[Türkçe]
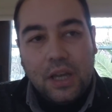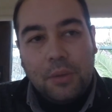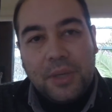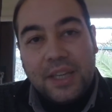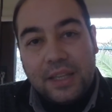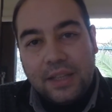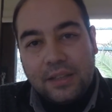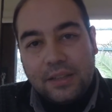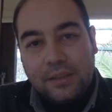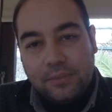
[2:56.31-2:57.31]
Ama
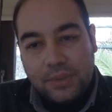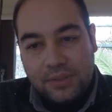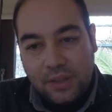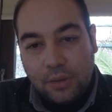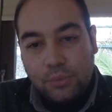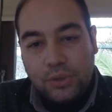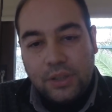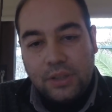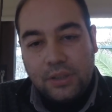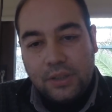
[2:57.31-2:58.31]
genelde teamül
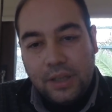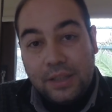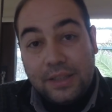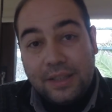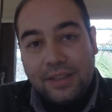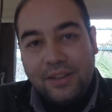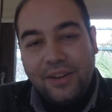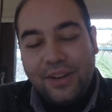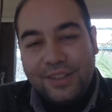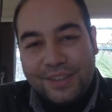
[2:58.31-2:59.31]
gereği, gelenekler,
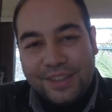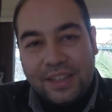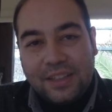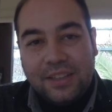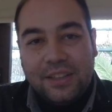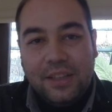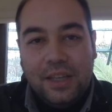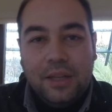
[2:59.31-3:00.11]
adetler gereği